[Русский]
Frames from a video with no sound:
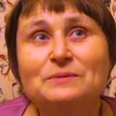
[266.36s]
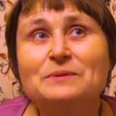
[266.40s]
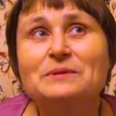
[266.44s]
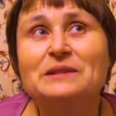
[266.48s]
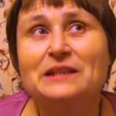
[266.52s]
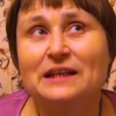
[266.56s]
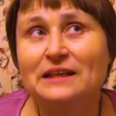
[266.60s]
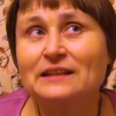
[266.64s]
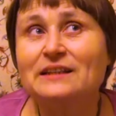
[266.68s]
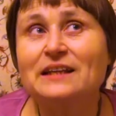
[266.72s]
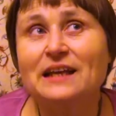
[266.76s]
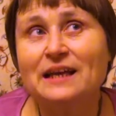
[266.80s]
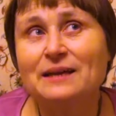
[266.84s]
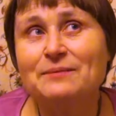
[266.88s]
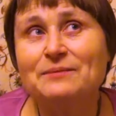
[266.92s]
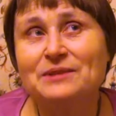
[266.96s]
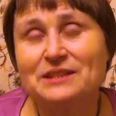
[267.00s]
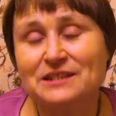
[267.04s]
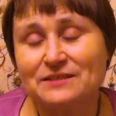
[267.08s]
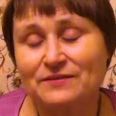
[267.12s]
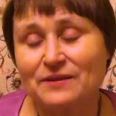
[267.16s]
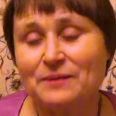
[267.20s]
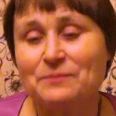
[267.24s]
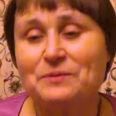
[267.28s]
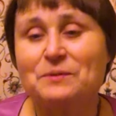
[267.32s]
мы тогда
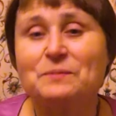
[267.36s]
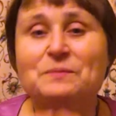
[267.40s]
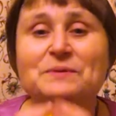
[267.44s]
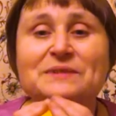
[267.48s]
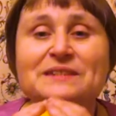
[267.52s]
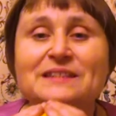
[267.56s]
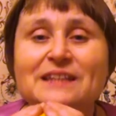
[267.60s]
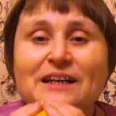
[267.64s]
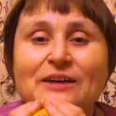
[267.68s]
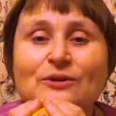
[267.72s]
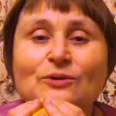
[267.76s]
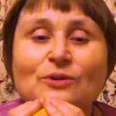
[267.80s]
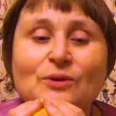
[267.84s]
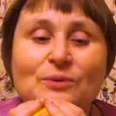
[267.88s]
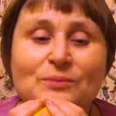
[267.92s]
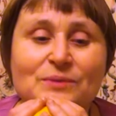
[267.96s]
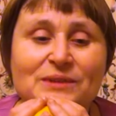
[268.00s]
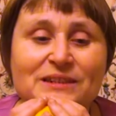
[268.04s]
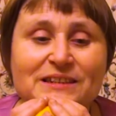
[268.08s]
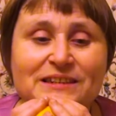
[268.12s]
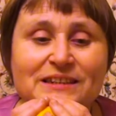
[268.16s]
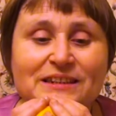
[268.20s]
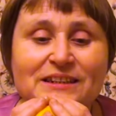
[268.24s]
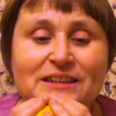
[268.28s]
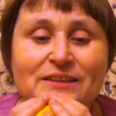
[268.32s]
именно с вами и
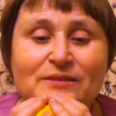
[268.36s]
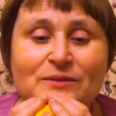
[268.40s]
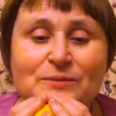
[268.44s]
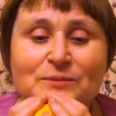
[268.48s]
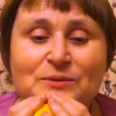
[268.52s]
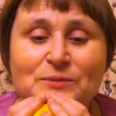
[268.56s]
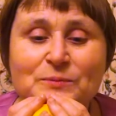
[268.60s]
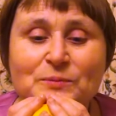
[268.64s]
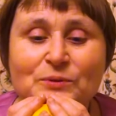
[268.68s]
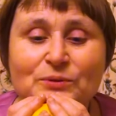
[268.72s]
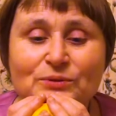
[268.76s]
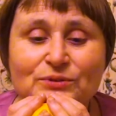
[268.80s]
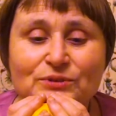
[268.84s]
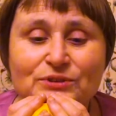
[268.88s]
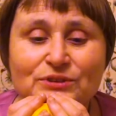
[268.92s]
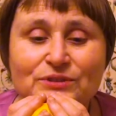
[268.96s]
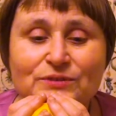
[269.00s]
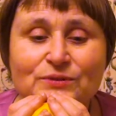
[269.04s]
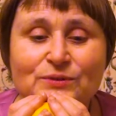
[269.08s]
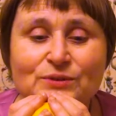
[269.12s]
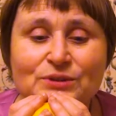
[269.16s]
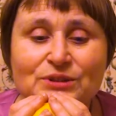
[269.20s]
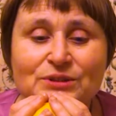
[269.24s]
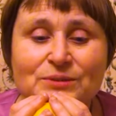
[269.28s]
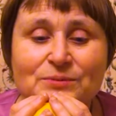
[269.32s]
познакомились, когда вам исполнилось
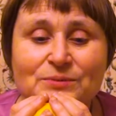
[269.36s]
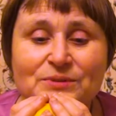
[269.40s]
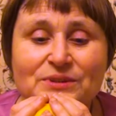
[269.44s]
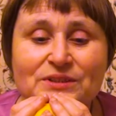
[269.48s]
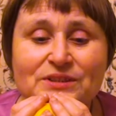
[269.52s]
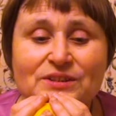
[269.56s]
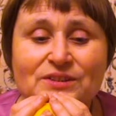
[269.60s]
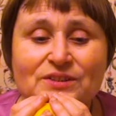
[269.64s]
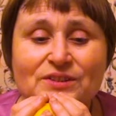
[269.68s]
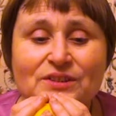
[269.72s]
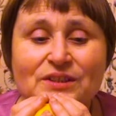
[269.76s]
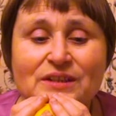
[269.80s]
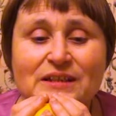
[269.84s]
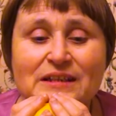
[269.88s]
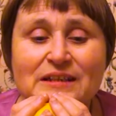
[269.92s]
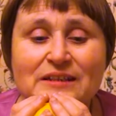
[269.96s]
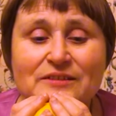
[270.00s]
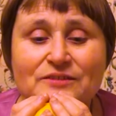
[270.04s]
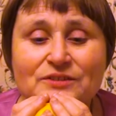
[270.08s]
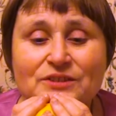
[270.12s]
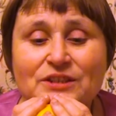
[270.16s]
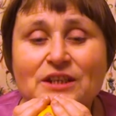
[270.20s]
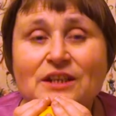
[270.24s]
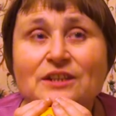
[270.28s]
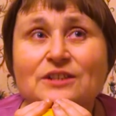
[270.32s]
80.
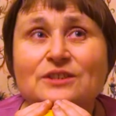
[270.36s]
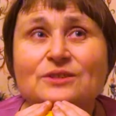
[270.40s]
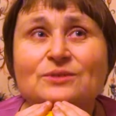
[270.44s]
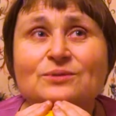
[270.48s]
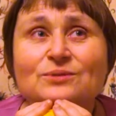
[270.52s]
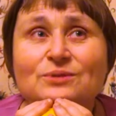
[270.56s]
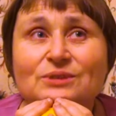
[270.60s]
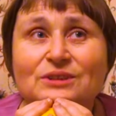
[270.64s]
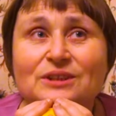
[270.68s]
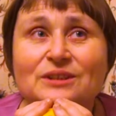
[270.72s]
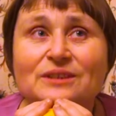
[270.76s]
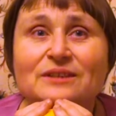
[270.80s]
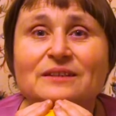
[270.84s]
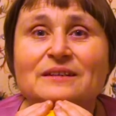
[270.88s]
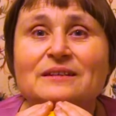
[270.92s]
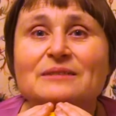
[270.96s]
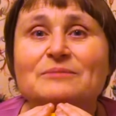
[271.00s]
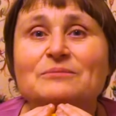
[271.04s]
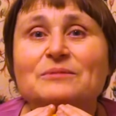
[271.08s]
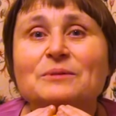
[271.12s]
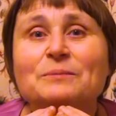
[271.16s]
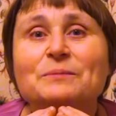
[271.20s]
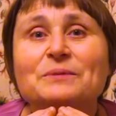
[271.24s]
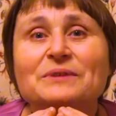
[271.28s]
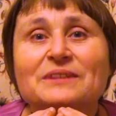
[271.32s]
Все эти годы
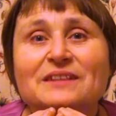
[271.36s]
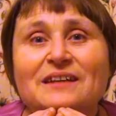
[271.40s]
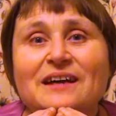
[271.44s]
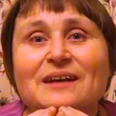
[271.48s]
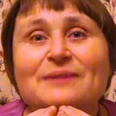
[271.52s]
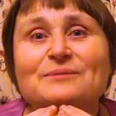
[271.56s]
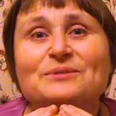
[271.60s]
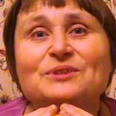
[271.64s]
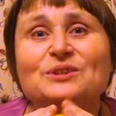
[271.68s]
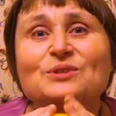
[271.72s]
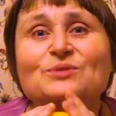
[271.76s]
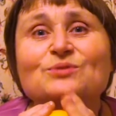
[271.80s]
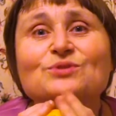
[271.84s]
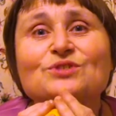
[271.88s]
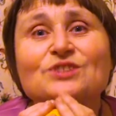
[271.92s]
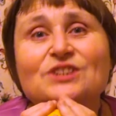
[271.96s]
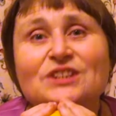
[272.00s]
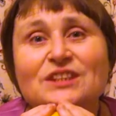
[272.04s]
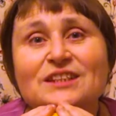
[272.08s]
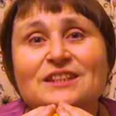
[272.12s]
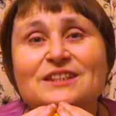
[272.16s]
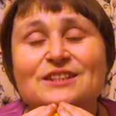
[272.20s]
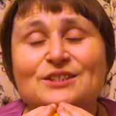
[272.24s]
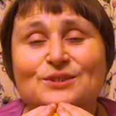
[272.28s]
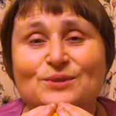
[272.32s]
мы пытаемся
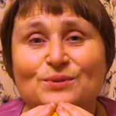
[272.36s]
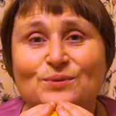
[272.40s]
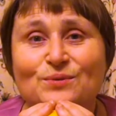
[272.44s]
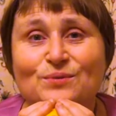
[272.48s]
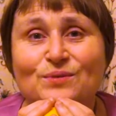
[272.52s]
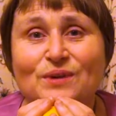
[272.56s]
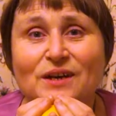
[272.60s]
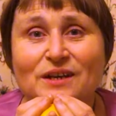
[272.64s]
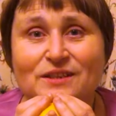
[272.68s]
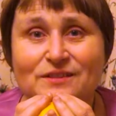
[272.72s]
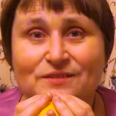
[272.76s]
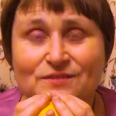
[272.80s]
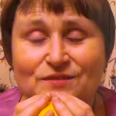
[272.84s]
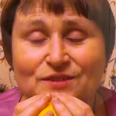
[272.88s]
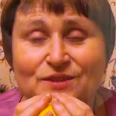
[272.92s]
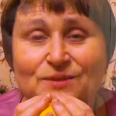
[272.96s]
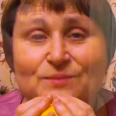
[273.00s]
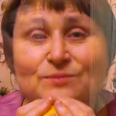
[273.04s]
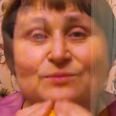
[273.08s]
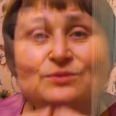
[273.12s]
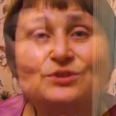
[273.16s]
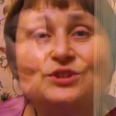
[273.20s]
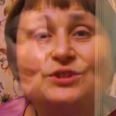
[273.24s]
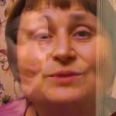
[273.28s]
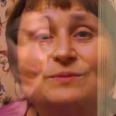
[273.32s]
учиться у вас
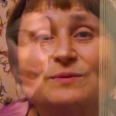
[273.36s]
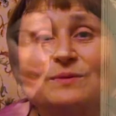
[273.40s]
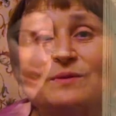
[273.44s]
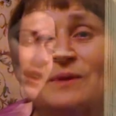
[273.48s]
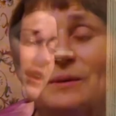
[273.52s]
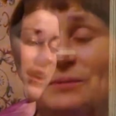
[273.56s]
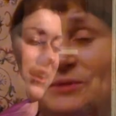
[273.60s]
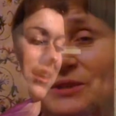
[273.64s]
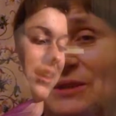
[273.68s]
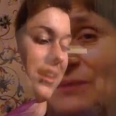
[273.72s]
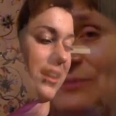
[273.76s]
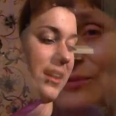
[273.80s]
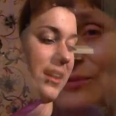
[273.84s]
всему, чему вообще